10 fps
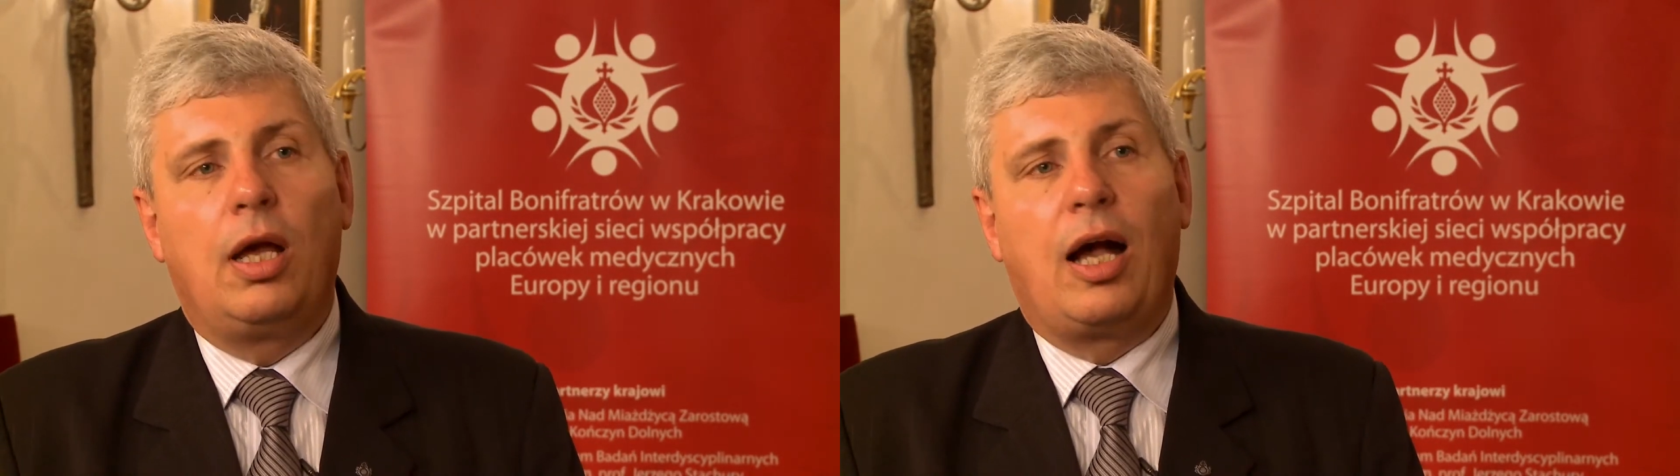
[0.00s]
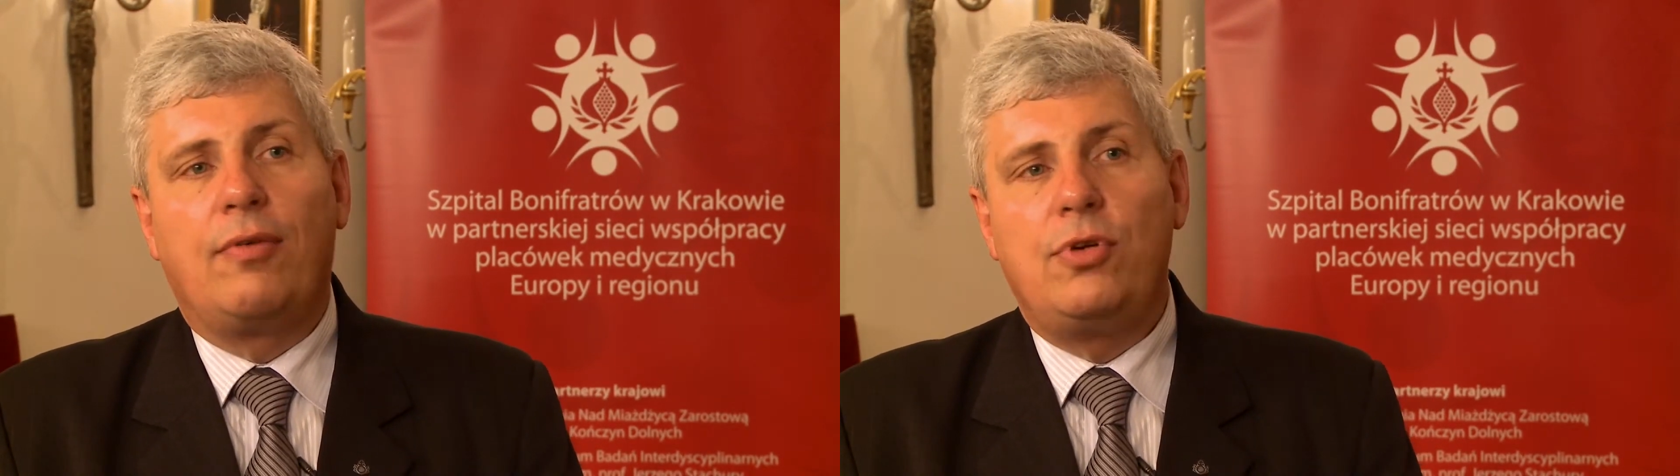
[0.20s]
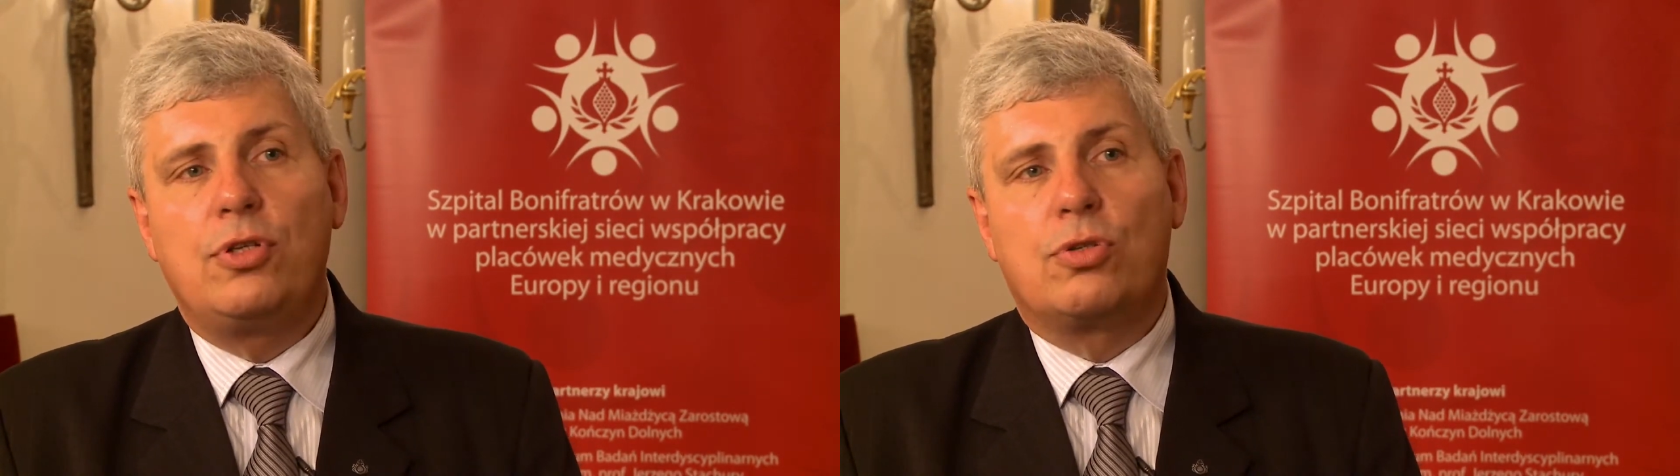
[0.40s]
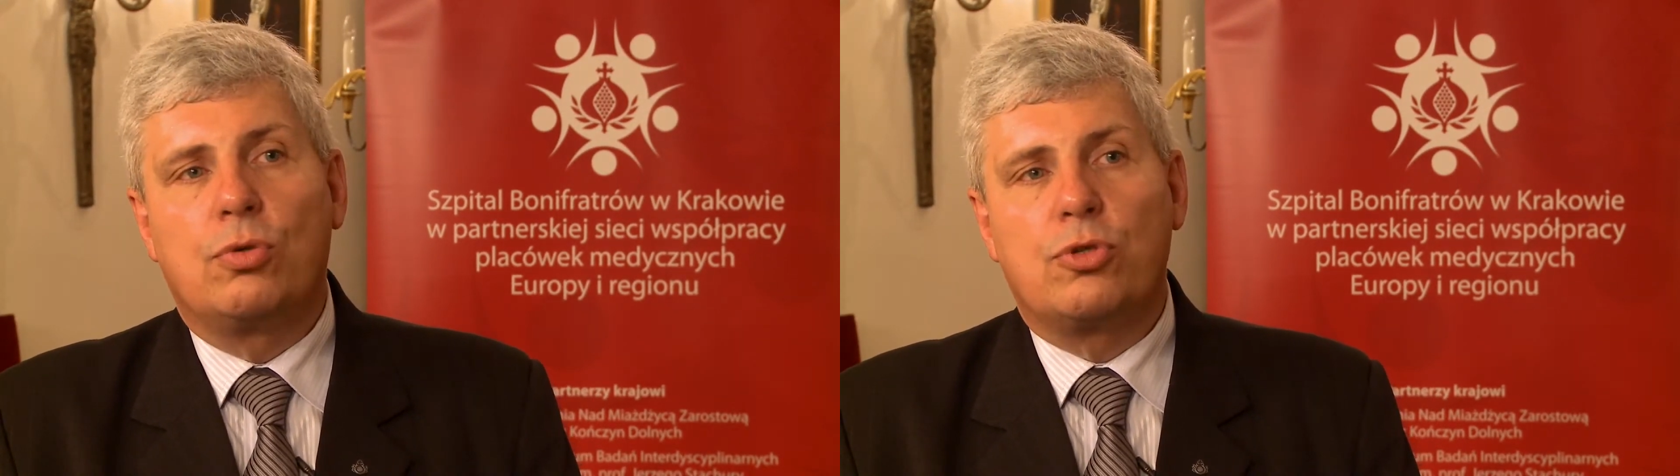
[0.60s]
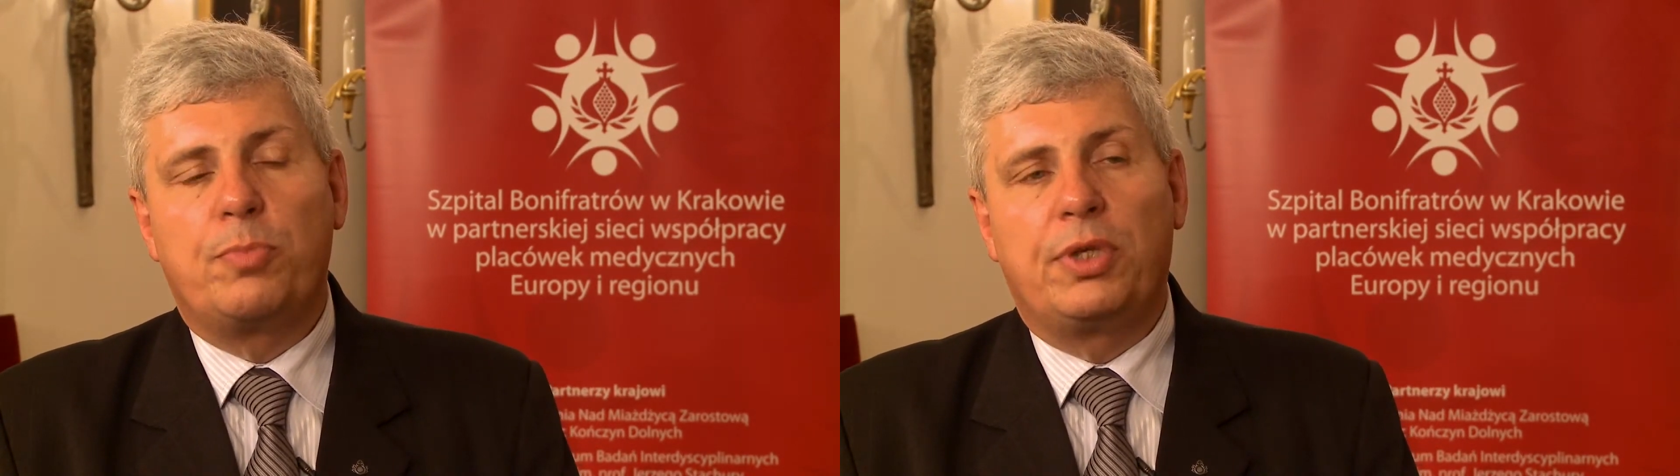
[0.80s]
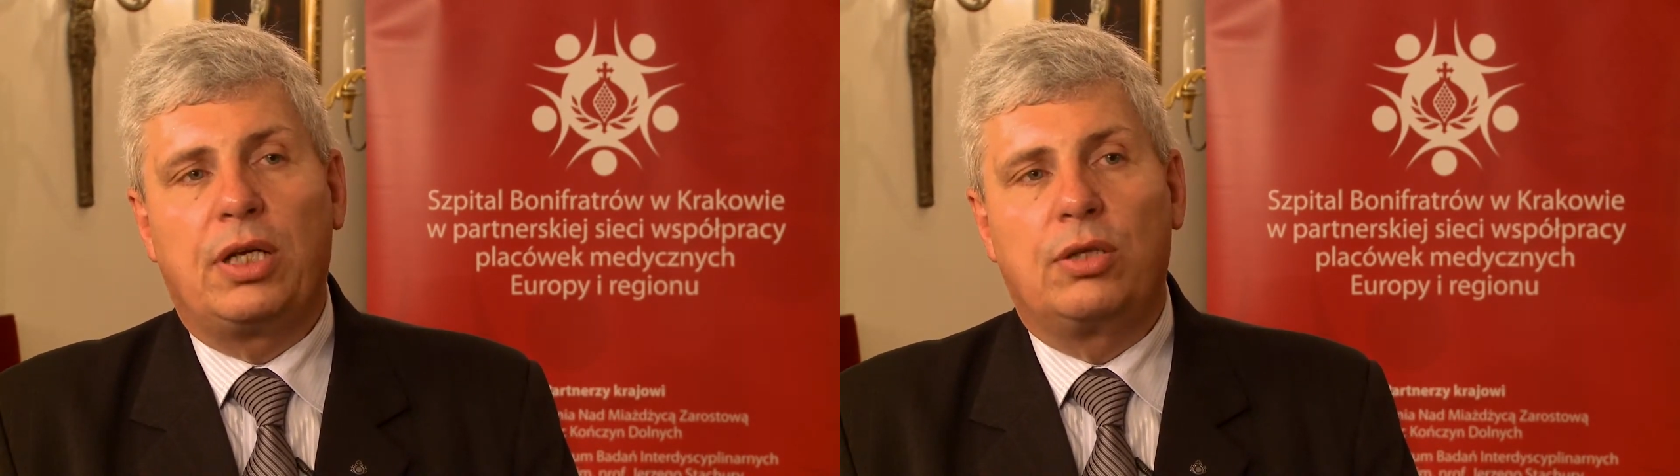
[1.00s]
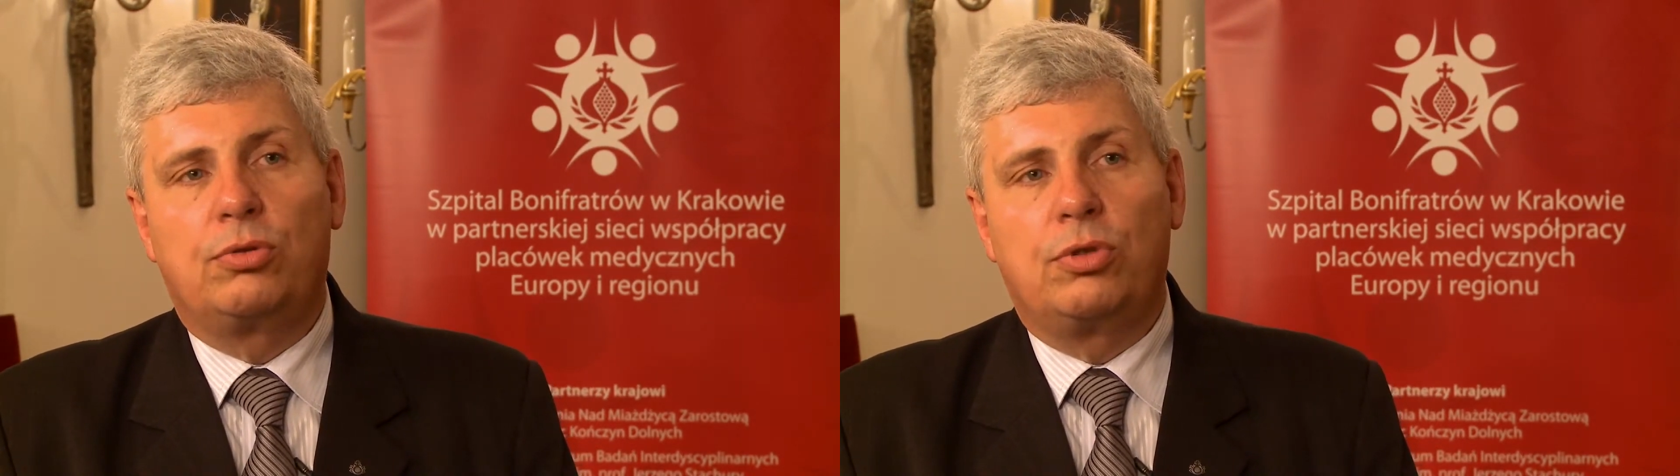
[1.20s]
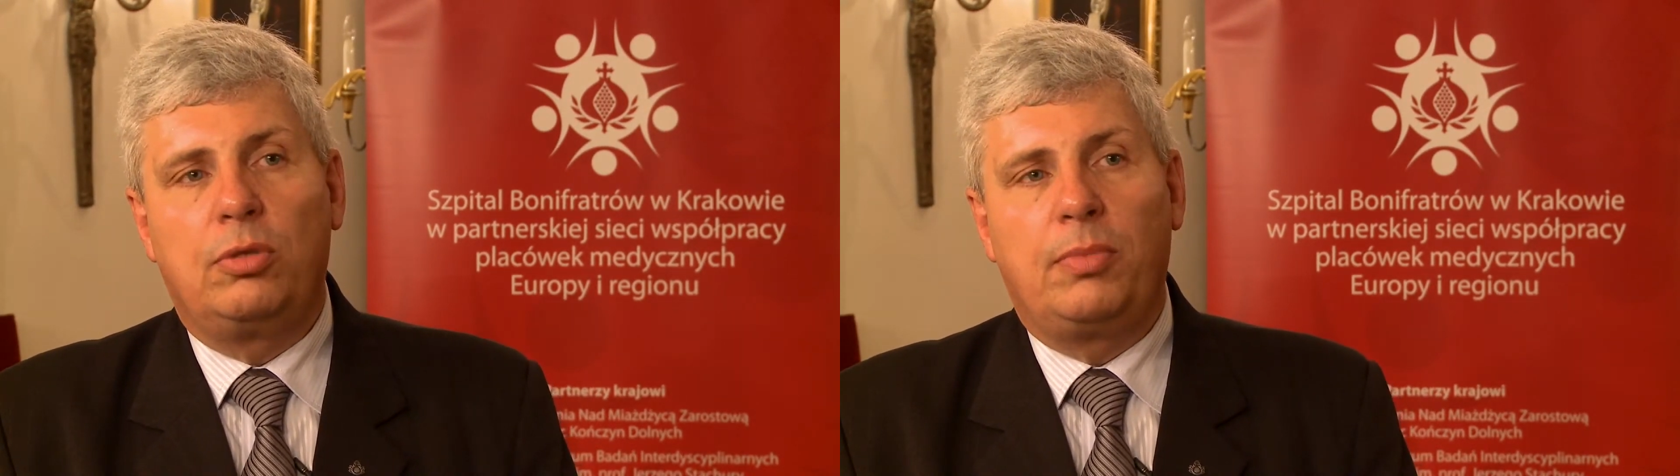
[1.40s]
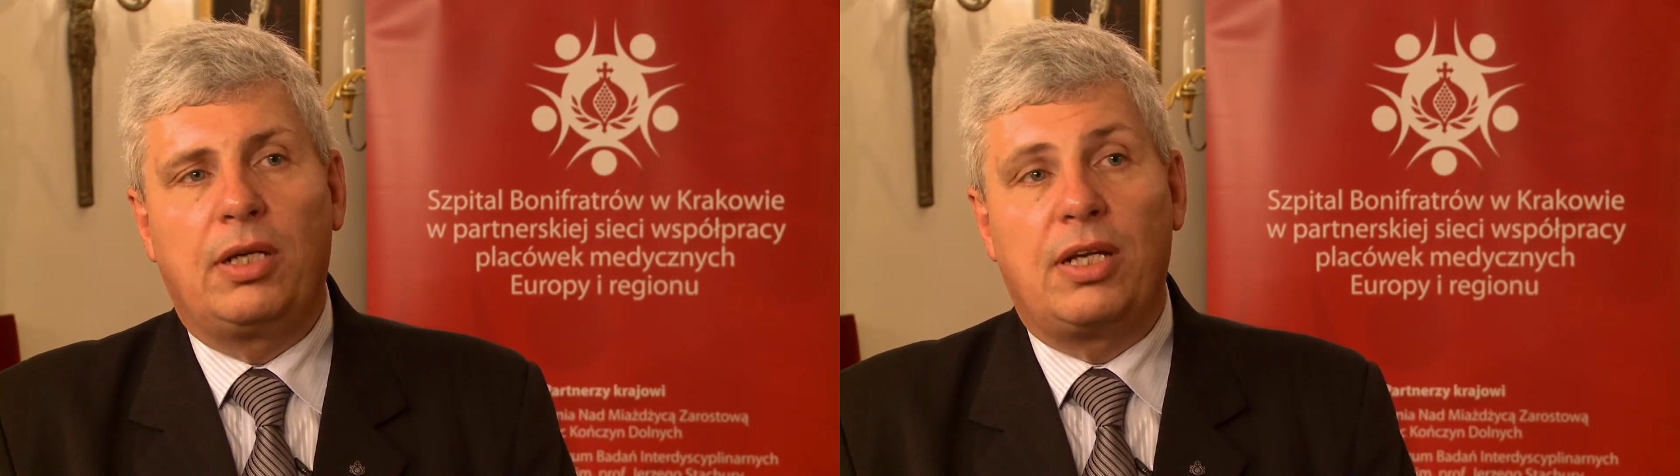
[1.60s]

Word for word: A w Lincu szpital, który ma